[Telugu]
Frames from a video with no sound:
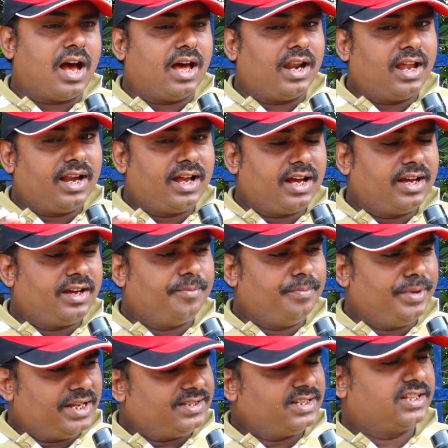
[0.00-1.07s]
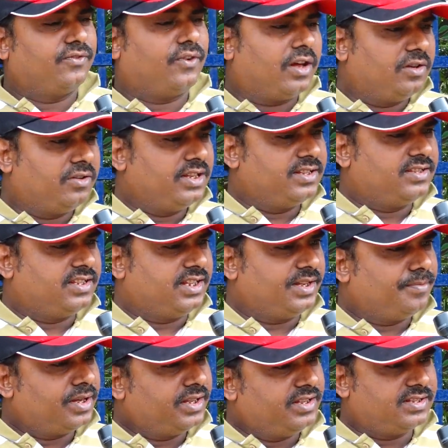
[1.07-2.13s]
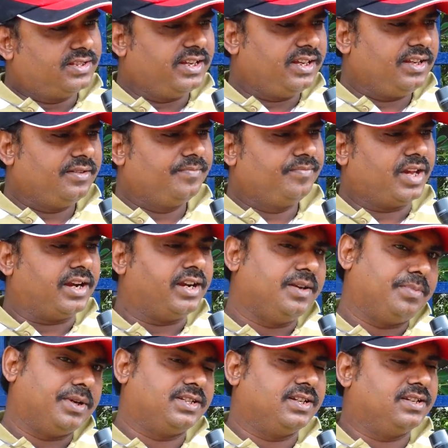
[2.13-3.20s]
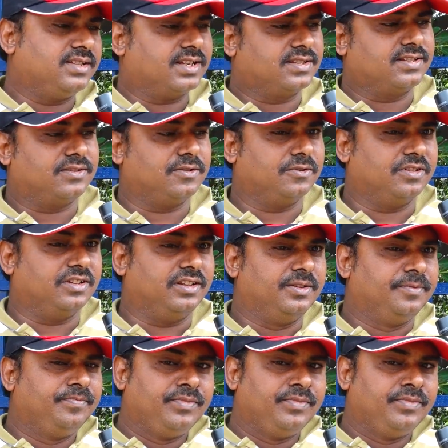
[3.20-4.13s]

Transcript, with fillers: అలా బేసిక్స్ ఫాలో చేసి సినిమా తీస్తే హండ్రెడ్ సక్సెస్ అవుతుంది